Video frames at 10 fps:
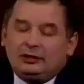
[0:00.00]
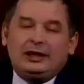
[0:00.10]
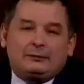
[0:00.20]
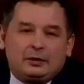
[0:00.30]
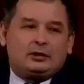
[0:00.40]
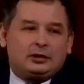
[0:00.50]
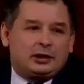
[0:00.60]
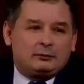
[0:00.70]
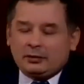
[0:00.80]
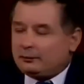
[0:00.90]
no to dla mnie to
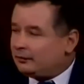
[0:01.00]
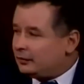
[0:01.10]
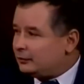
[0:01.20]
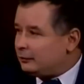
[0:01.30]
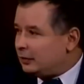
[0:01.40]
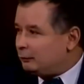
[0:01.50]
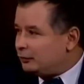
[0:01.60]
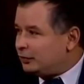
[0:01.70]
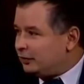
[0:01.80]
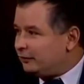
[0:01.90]
jednak była pewna zmiana
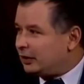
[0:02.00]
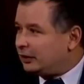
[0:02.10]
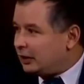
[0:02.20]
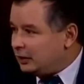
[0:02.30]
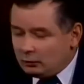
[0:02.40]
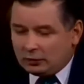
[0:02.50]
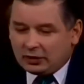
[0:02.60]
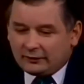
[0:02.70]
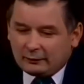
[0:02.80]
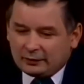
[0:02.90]
pozytywna. Ja nie
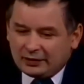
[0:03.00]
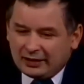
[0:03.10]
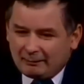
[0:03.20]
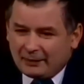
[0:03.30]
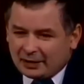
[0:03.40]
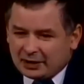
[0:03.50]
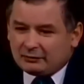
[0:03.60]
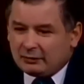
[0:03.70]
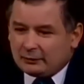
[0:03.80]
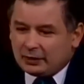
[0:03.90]
ukrywam, że ja
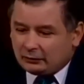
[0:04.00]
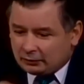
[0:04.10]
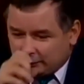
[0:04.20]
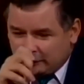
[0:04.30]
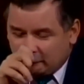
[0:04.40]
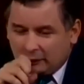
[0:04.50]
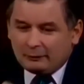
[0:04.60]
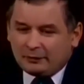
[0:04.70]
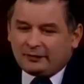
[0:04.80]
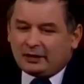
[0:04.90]
patrzyłem na to z
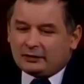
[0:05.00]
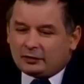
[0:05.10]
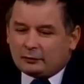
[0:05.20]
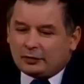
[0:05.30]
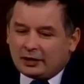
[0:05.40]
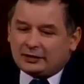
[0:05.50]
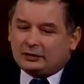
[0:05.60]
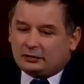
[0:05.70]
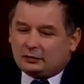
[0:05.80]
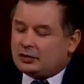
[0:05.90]
pewną ambiwalencją, bo ja
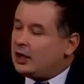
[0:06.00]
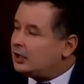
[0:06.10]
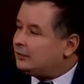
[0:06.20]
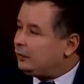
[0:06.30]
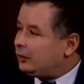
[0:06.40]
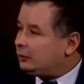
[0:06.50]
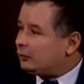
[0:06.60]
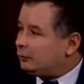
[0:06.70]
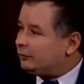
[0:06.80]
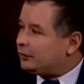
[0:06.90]
z jednej strony z
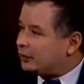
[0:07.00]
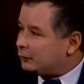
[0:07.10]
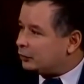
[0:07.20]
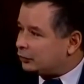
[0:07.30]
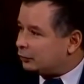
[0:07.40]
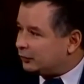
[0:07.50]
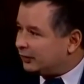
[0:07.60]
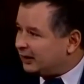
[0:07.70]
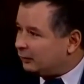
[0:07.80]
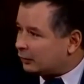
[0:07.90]
wolnej Europy wiedziałem, że to są
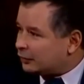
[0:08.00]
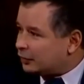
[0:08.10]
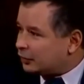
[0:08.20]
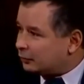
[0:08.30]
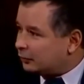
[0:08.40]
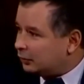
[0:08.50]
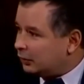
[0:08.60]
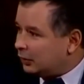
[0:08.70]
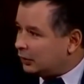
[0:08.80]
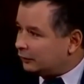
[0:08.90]
te najgorsze siły,
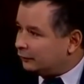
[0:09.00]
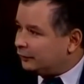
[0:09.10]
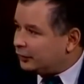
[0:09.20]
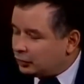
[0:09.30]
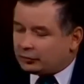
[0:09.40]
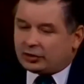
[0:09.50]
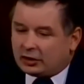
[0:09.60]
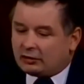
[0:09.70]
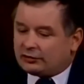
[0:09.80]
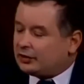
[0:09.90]
w
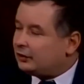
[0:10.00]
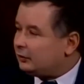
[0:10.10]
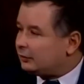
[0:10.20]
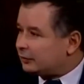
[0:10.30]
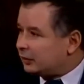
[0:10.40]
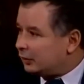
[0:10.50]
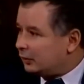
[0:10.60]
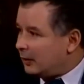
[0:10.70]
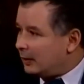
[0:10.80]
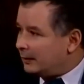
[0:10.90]
istocie neostalinowskie,
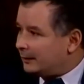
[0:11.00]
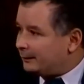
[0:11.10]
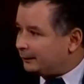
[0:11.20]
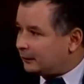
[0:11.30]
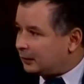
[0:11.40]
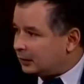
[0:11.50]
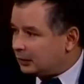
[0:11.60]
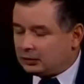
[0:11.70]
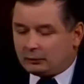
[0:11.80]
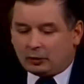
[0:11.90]
mm,
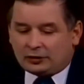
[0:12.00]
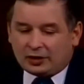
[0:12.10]
e,